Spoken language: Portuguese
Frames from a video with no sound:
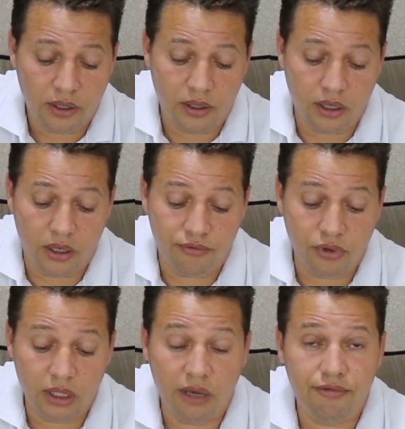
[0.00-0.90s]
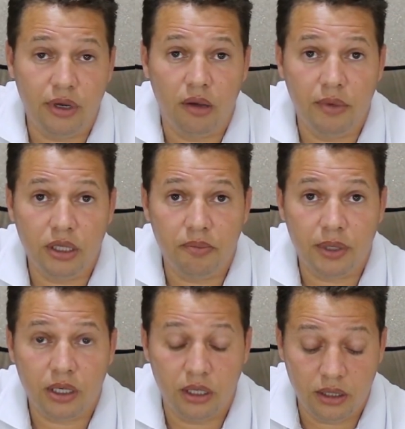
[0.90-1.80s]
é, vou dar a ferramenta
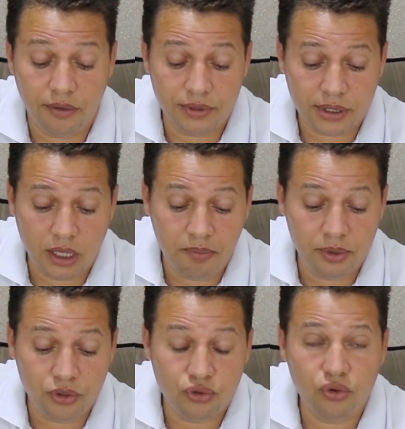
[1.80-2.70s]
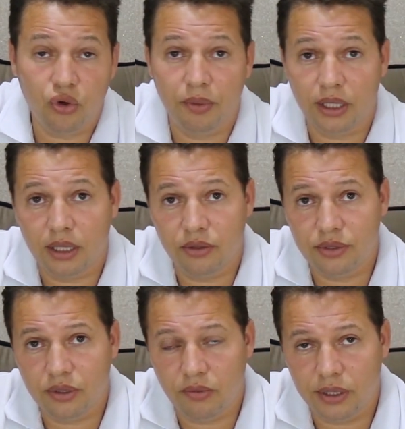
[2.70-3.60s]
para quem teve esse capricho de comentar
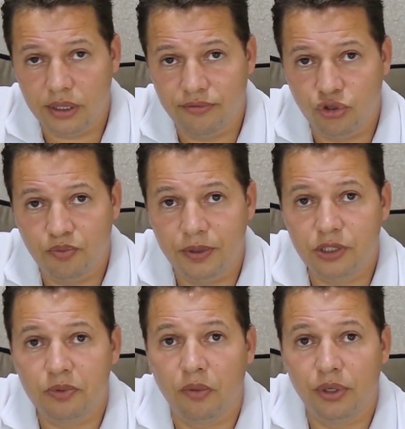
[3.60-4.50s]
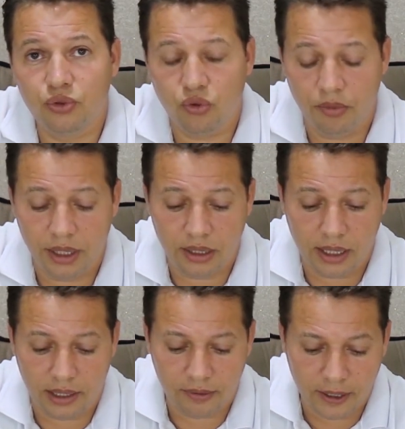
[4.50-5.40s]
nos 50 vídeos, principalmente o
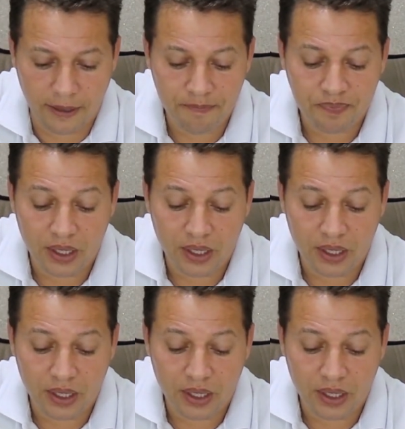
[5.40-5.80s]
comentário, tá?